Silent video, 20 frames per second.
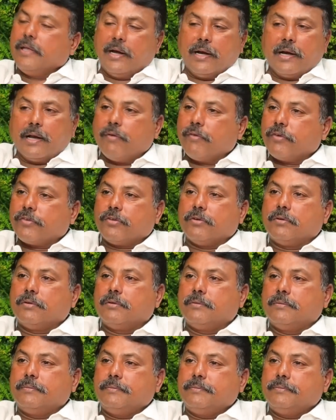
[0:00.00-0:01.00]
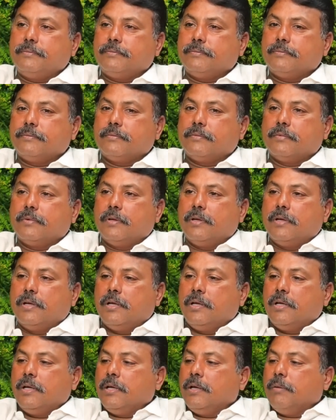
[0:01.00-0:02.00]
ఏంటి ఆ విషయం
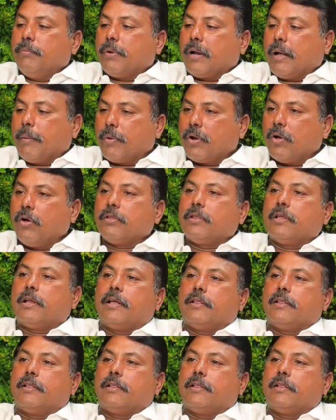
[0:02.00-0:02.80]
ఇప్పుడు అమరావతి